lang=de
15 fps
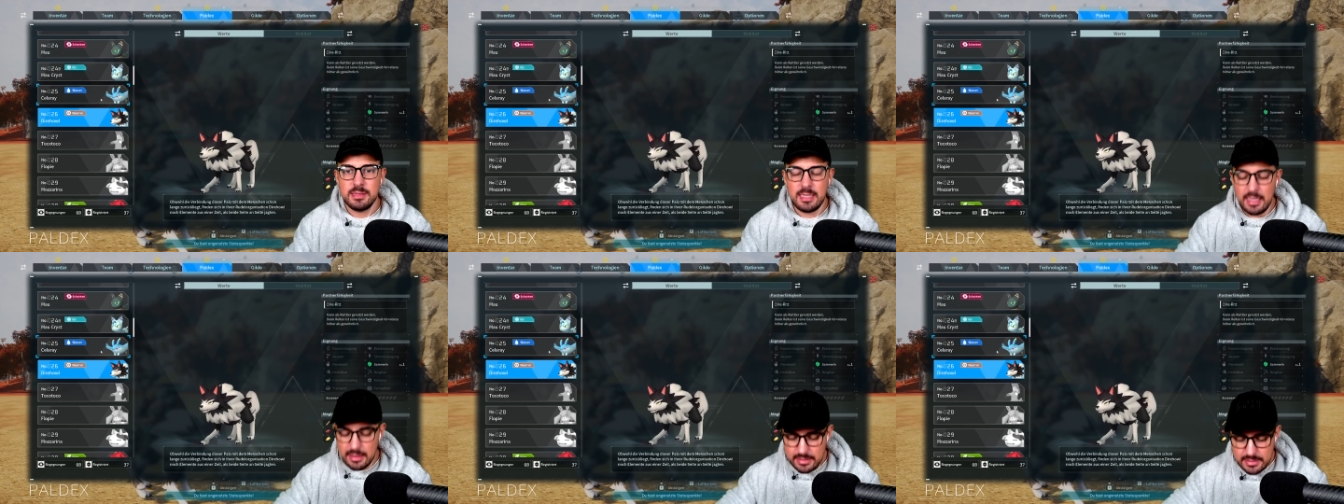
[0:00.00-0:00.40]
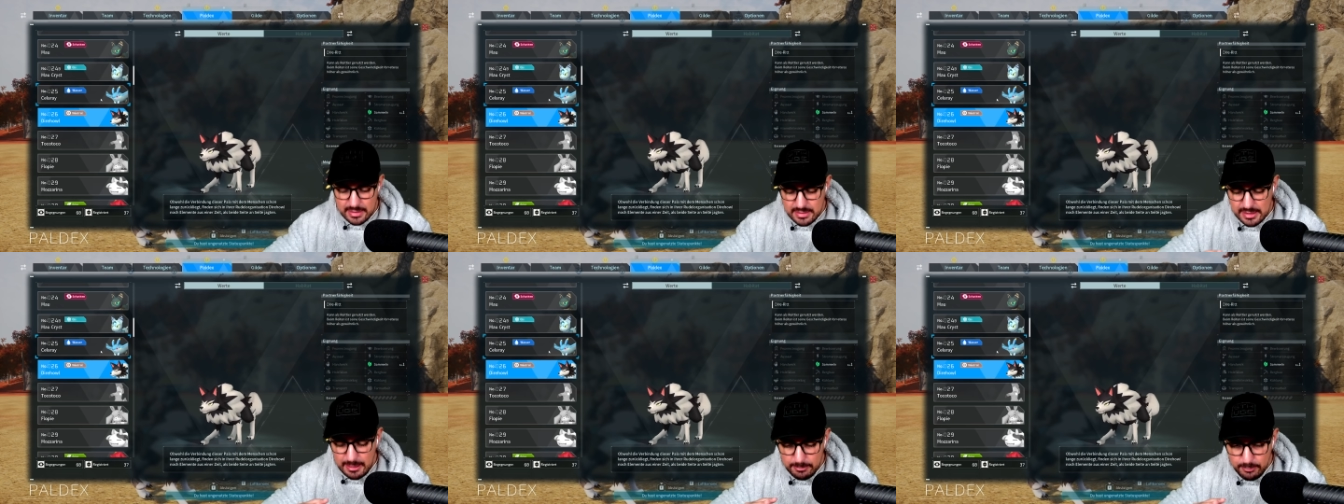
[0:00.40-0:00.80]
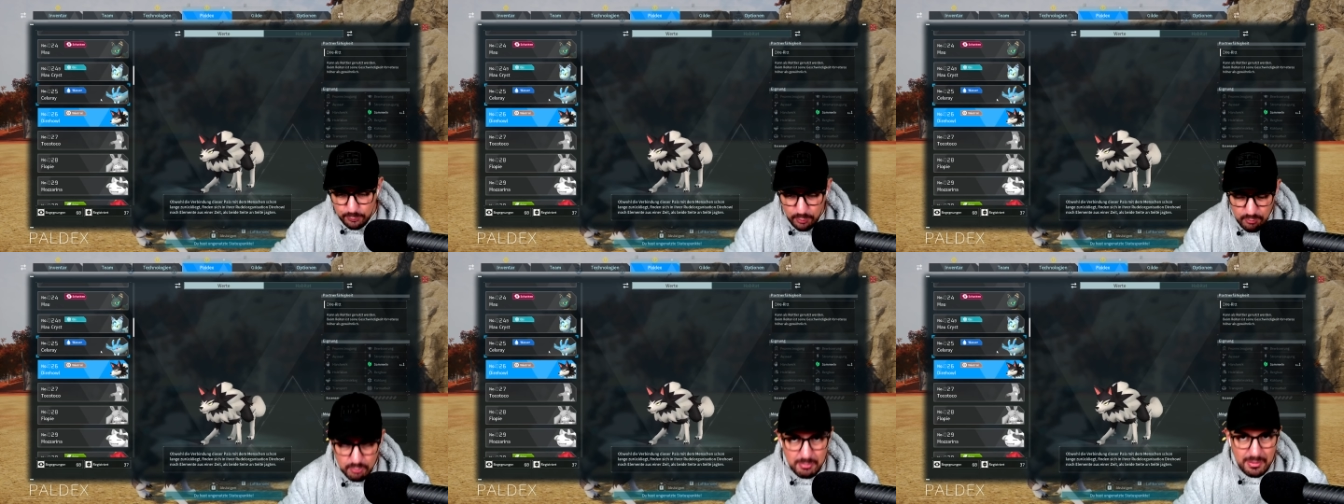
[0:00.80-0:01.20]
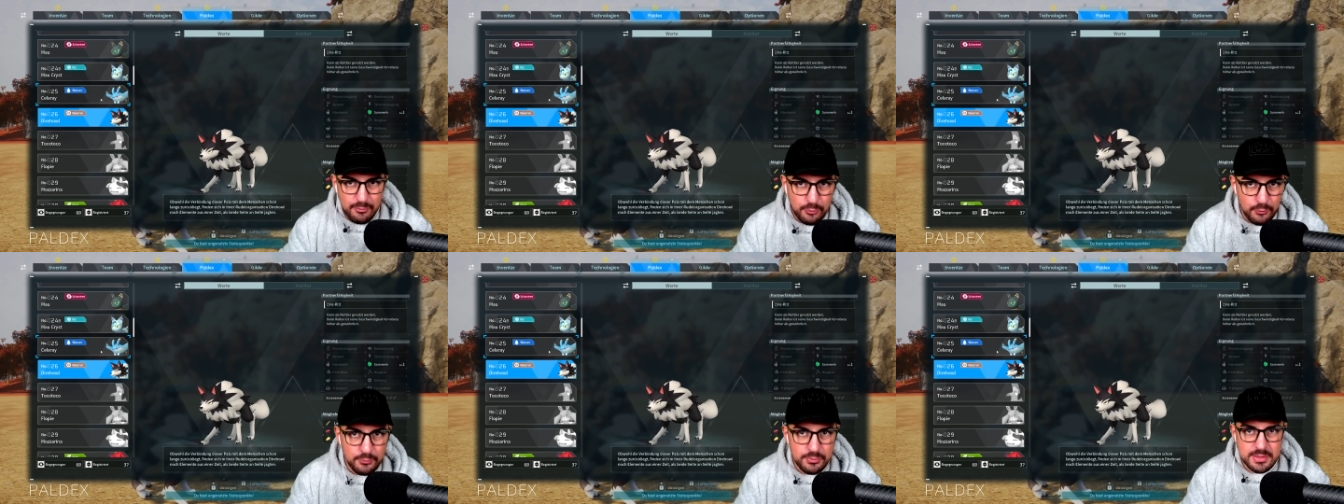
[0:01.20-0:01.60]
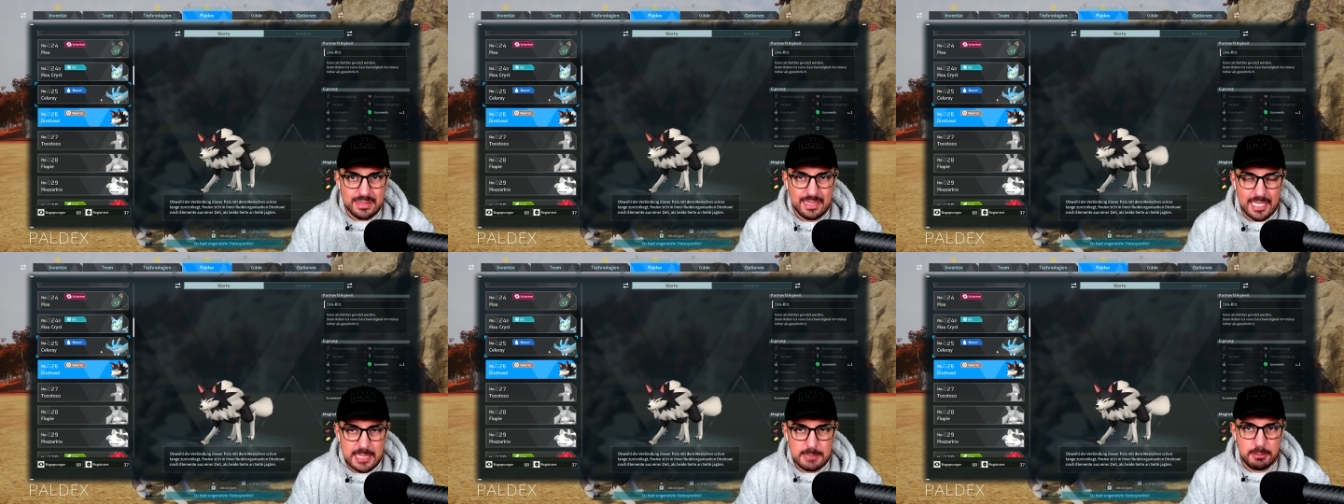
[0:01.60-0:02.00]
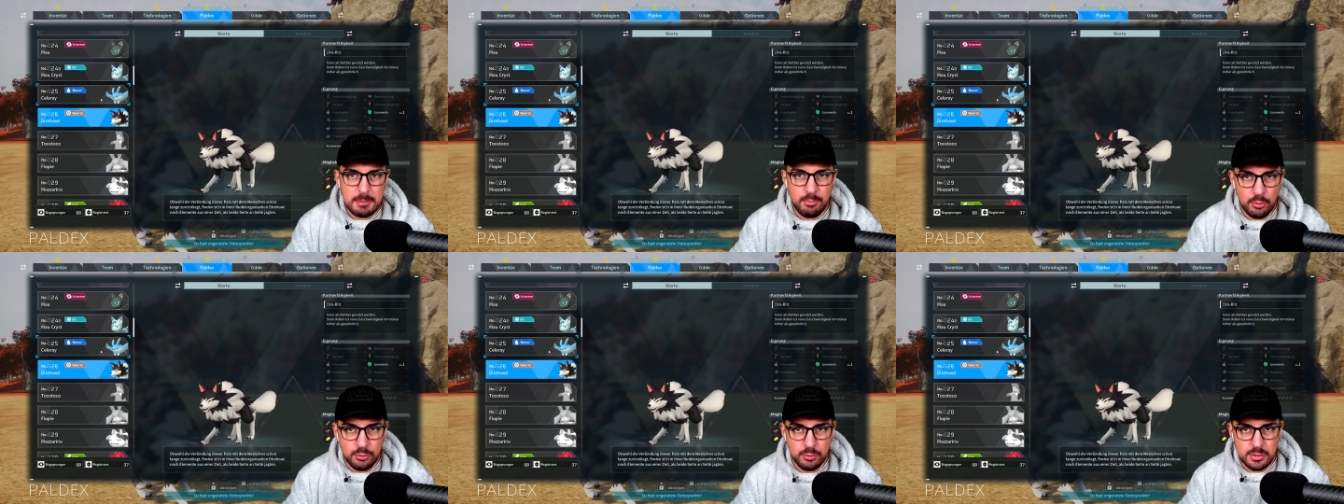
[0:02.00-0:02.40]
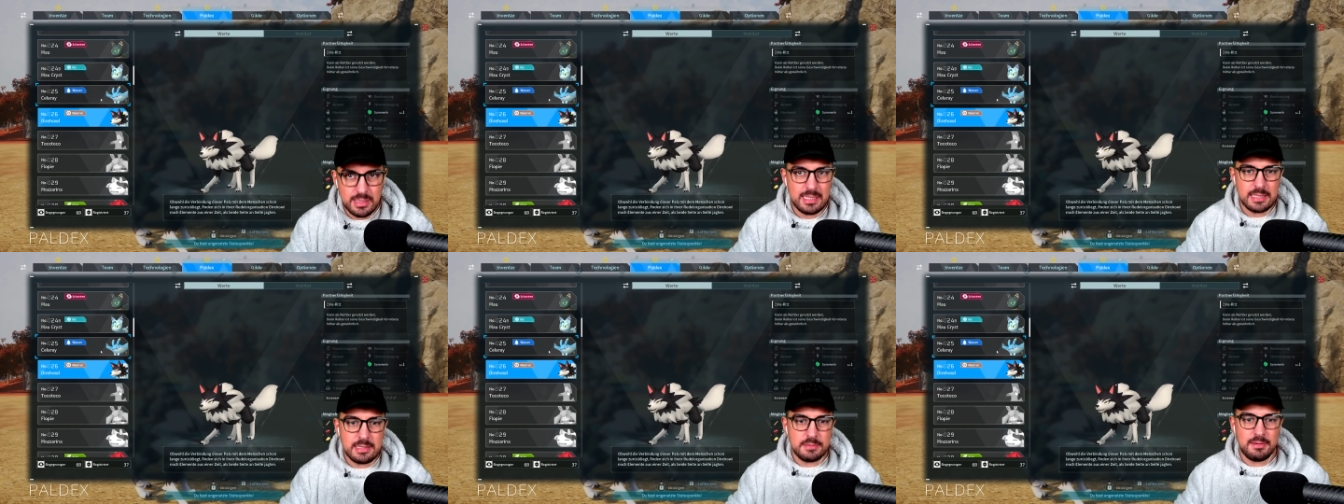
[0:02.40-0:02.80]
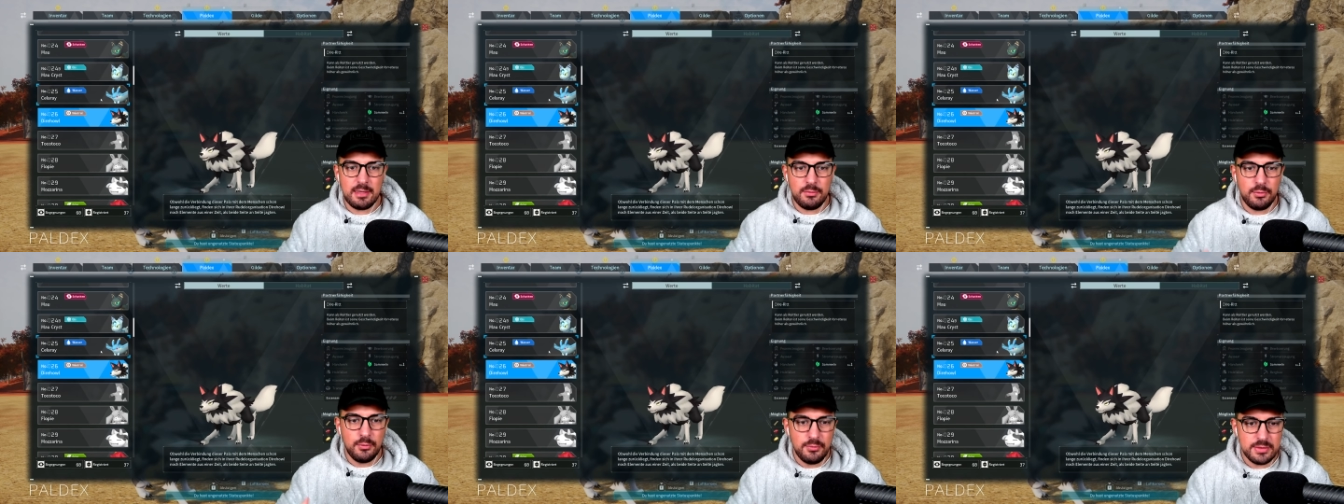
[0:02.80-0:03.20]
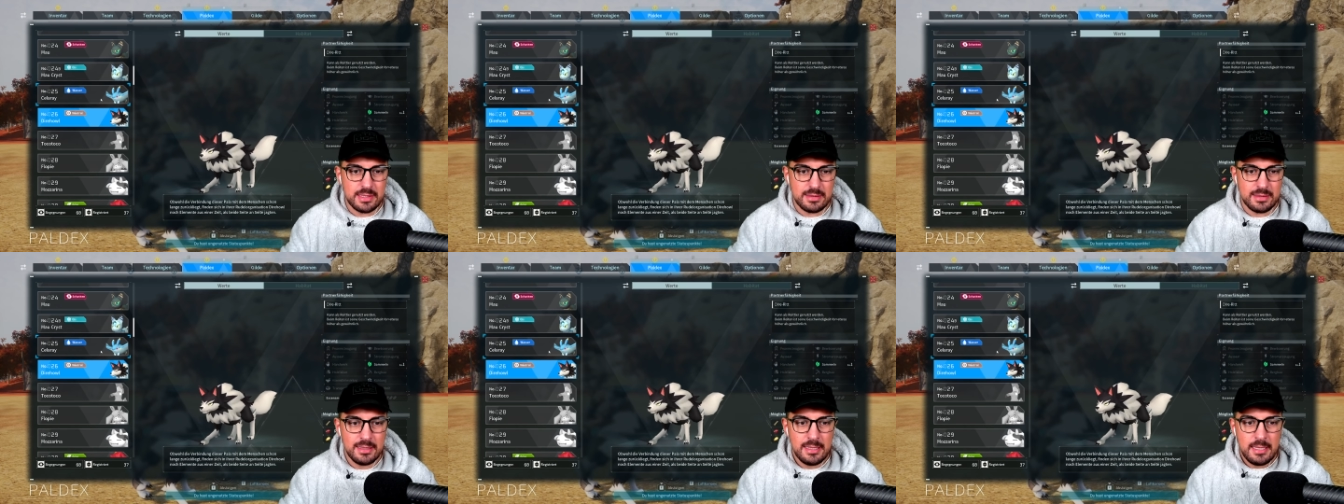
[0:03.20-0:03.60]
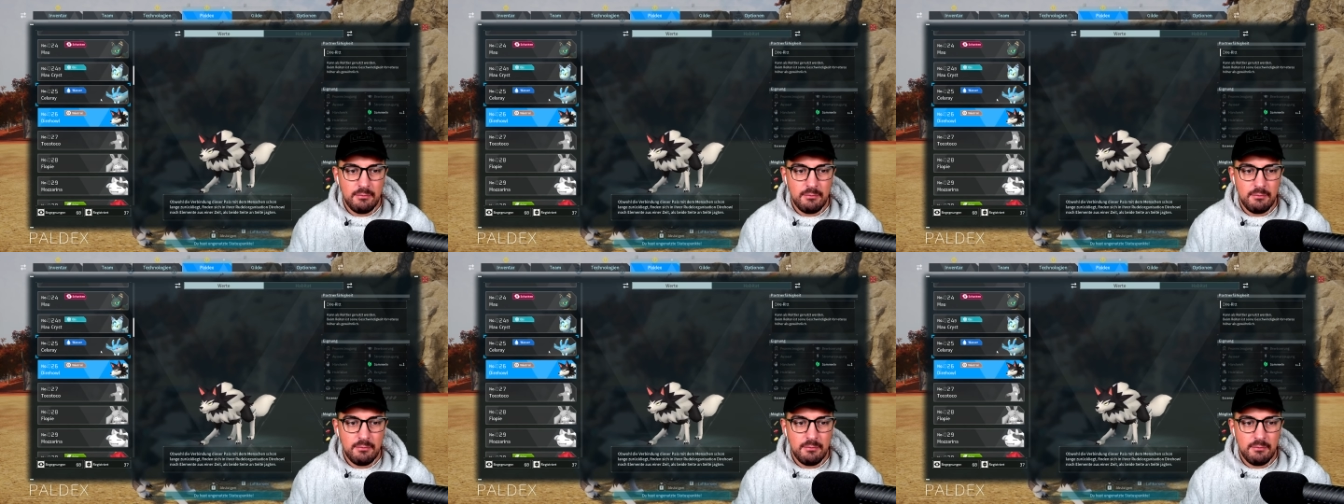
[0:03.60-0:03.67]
Das heißt, dass ihr habt 5 mal 50 XP Bonus, das heißt 250.